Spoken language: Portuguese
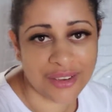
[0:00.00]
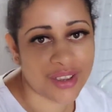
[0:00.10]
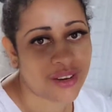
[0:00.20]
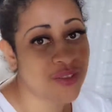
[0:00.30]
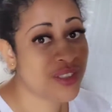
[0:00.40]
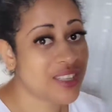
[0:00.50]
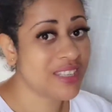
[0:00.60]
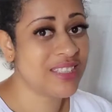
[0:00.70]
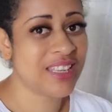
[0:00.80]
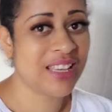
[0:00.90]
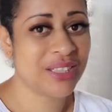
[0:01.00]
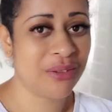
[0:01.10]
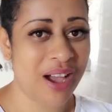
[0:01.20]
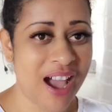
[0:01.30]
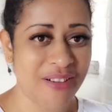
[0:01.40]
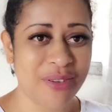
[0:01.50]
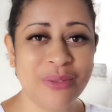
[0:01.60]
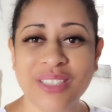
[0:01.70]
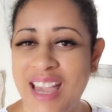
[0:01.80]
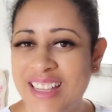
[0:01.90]
eu quero que vocês se sintam à
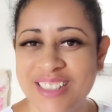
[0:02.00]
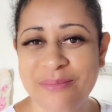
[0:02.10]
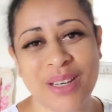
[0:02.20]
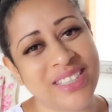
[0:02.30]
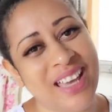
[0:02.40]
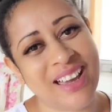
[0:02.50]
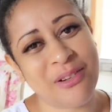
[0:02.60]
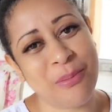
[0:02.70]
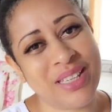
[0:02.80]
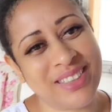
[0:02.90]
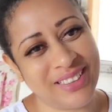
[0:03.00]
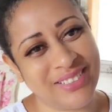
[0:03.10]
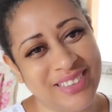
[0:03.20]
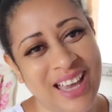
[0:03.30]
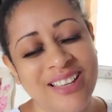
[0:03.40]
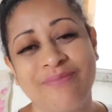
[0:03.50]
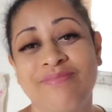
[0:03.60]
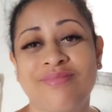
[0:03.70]
vontade para estar tá comentando, tá?